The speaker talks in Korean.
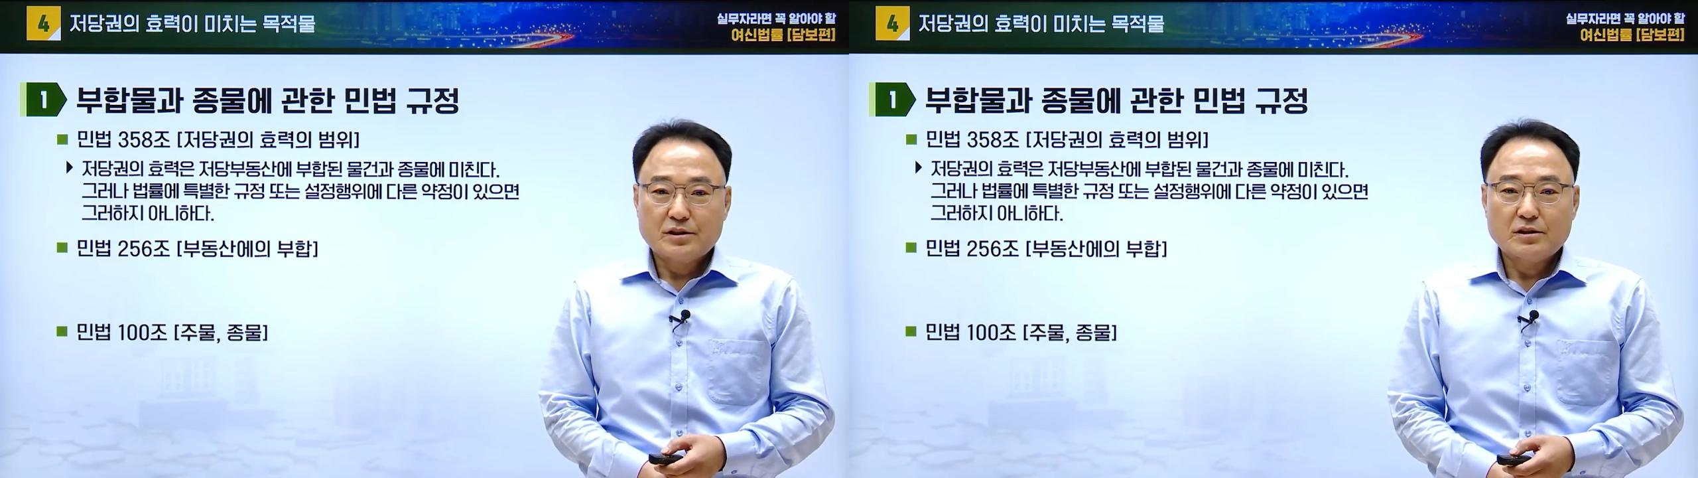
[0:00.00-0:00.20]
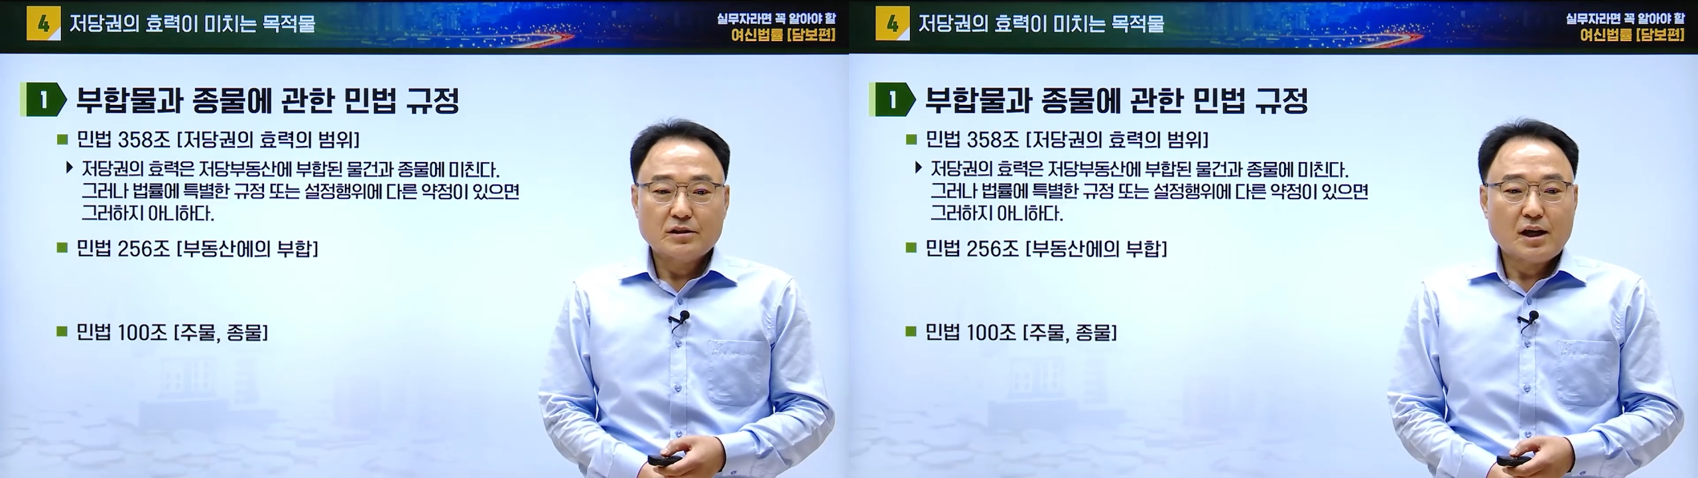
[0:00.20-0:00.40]

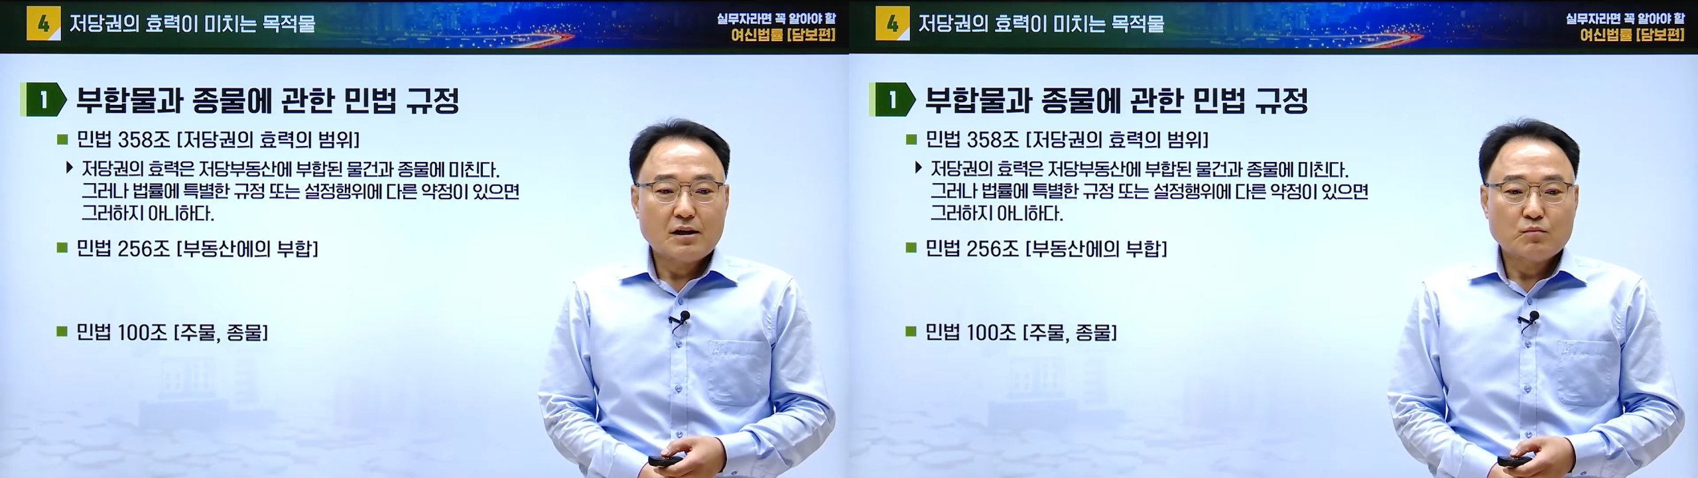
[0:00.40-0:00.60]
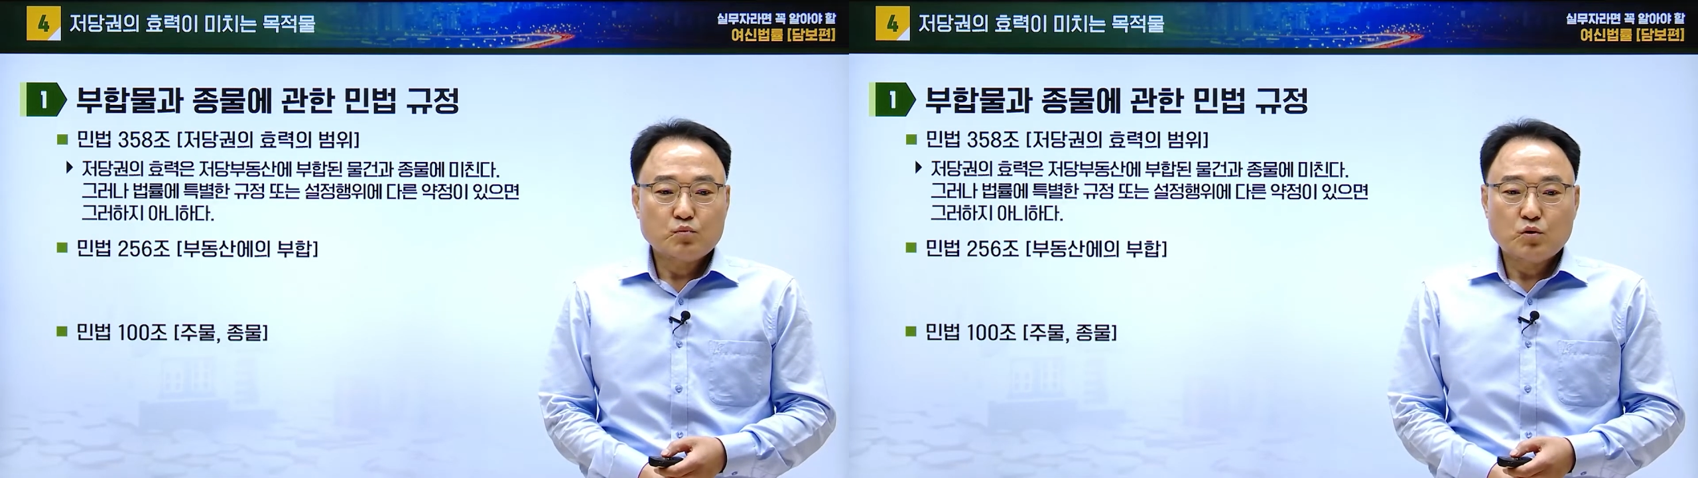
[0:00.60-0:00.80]

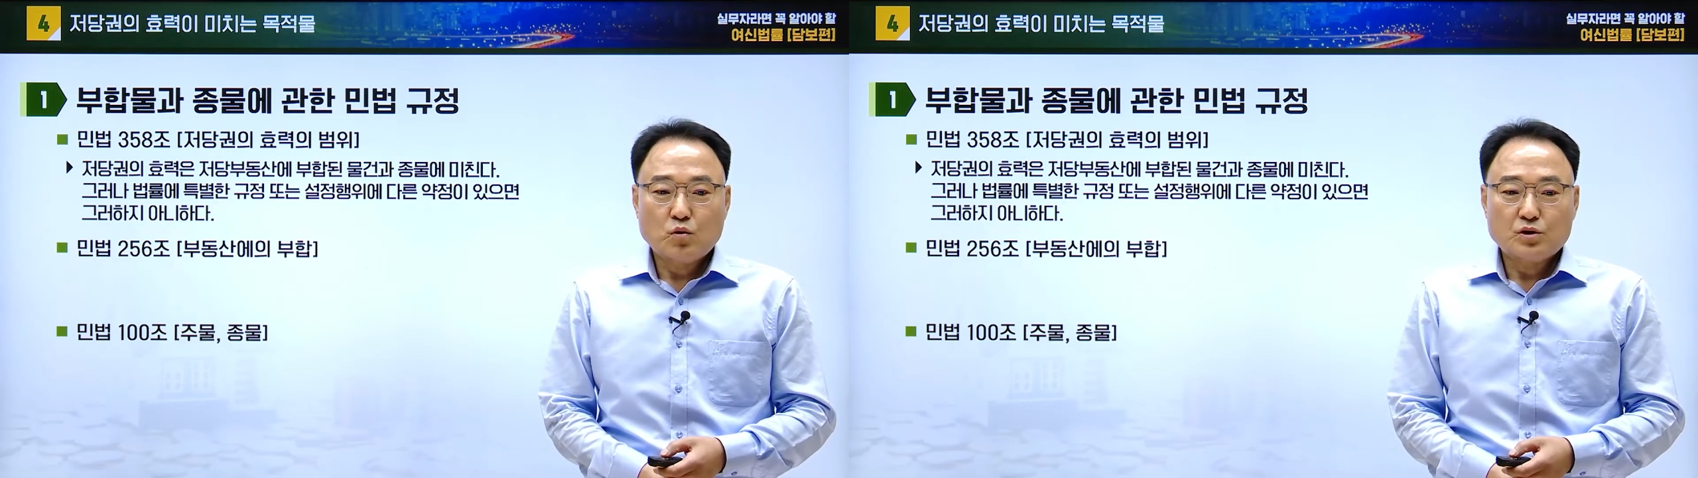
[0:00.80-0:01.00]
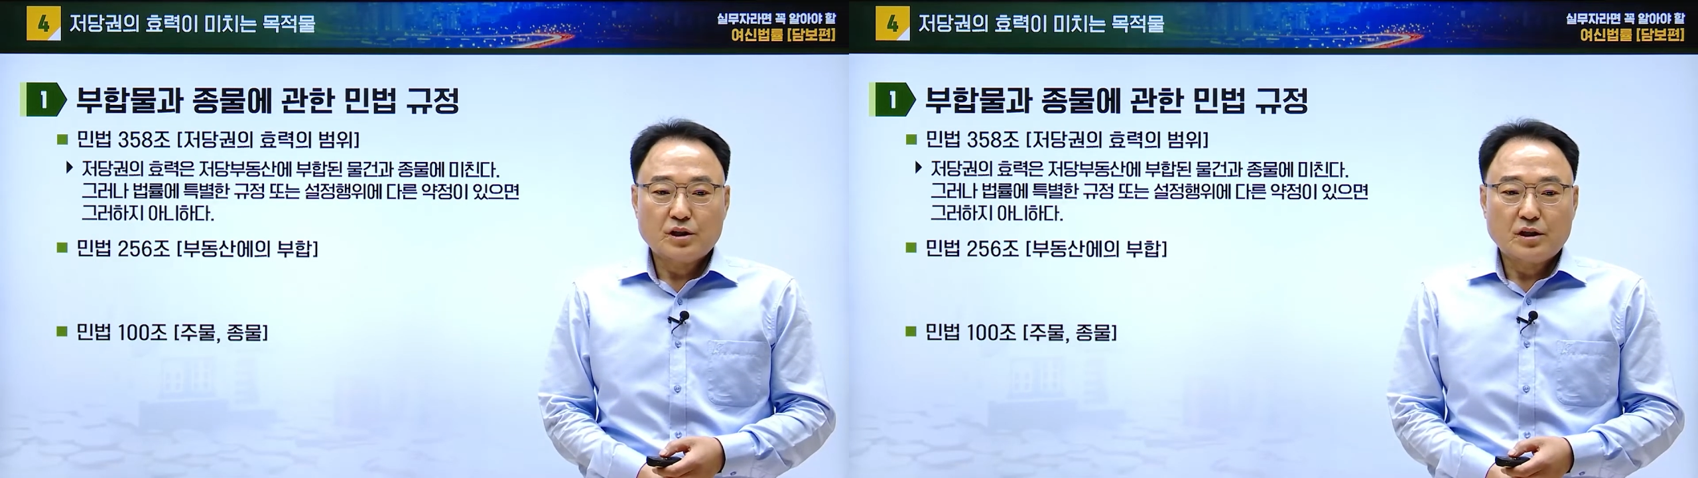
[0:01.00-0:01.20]
저당
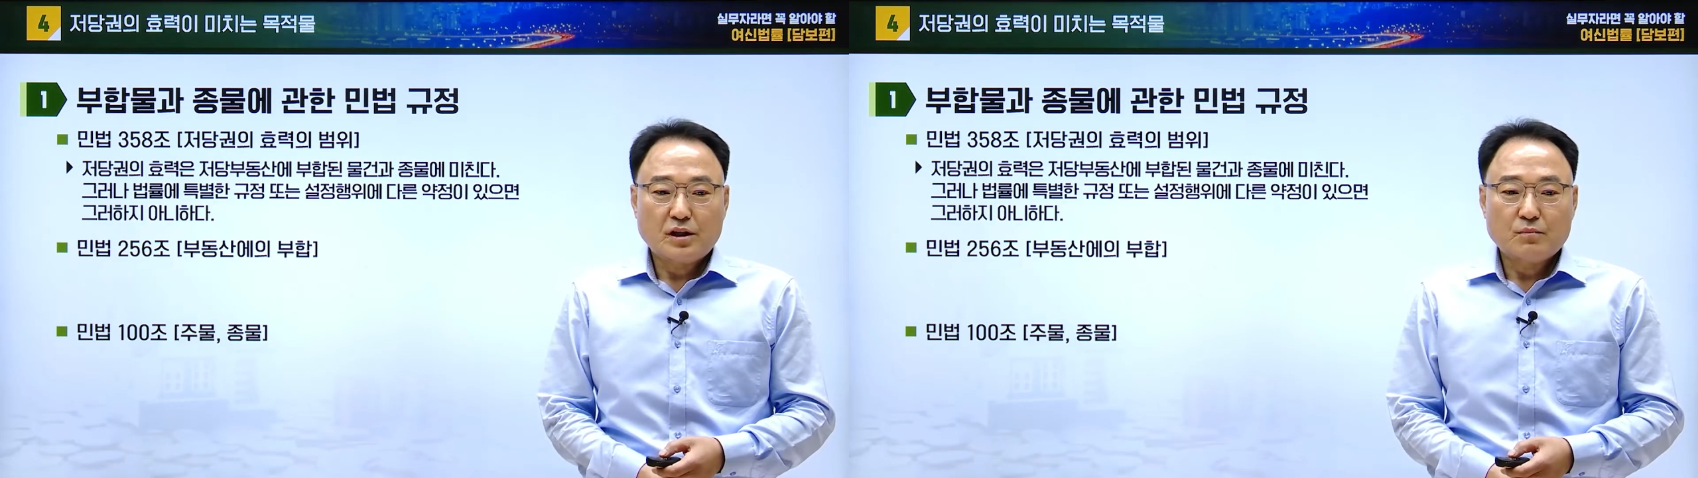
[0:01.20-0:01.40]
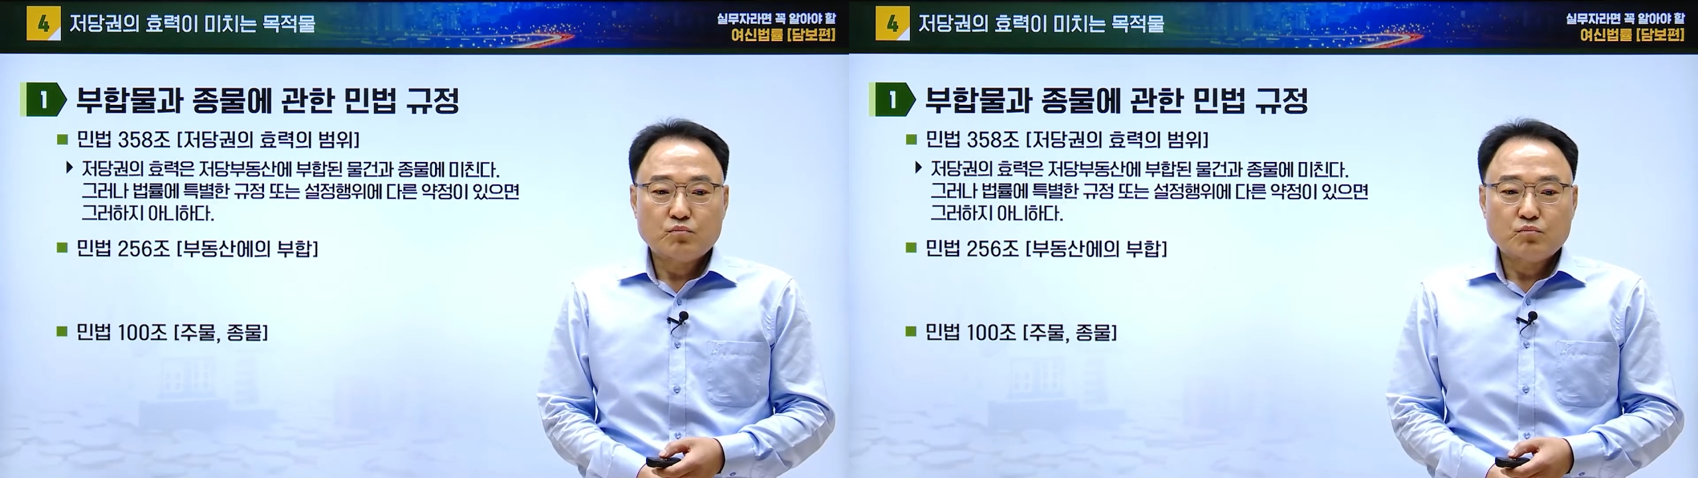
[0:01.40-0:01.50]
부동산에